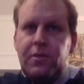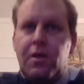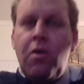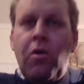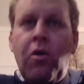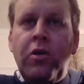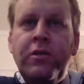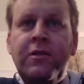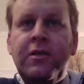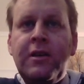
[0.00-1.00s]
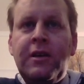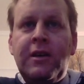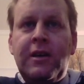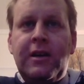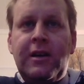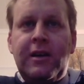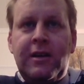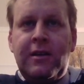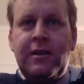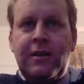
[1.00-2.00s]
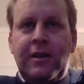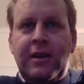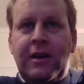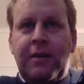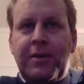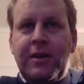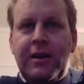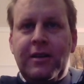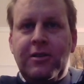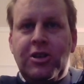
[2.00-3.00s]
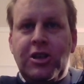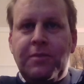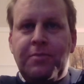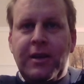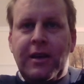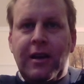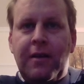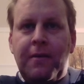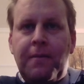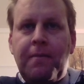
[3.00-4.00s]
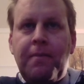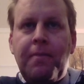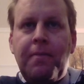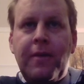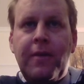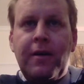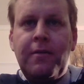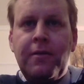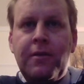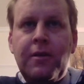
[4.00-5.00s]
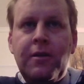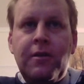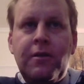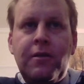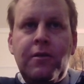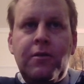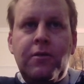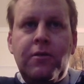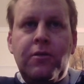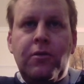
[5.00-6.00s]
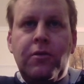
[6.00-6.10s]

Und äh, ich habe hier einen Schiebregler. Ha? So,